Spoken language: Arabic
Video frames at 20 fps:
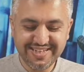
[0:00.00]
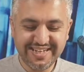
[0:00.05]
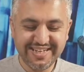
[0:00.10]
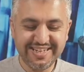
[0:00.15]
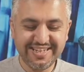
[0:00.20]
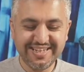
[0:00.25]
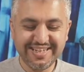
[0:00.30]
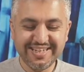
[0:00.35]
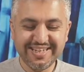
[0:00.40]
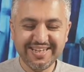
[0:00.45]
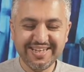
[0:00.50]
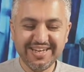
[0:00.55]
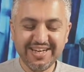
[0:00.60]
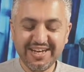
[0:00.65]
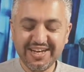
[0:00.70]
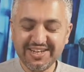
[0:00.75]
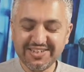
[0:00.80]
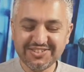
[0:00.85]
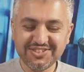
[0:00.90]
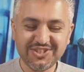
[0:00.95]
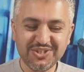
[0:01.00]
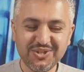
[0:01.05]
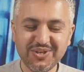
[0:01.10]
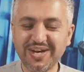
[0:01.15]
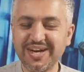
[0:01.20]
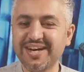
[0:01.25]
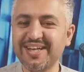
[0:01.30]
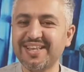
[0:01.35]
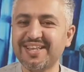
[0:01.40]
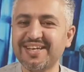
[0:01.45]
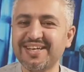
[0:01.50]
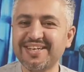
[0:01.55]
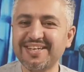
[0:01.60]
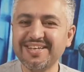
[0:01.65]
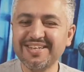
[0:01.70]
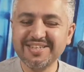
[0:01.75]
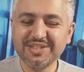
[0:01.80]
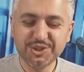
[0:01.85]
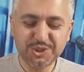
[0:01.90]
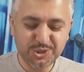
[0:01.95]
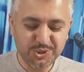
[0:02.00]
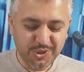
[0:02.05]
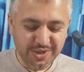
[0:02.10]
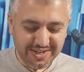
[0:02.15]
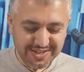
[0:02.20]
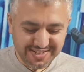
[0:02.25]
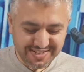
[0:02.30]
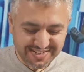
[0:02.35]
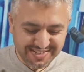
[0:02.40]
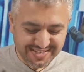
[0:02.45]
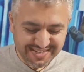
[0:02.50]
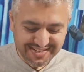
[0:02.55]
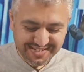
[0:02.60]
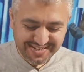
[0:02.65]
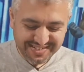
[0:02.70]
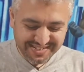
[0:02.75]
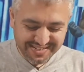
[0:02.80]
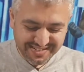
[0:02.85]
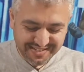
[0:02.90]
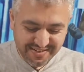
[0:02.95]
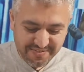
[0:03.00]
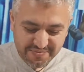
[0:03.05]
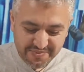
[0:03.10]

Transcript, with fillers: يعني شنو هذا؟ شنو هال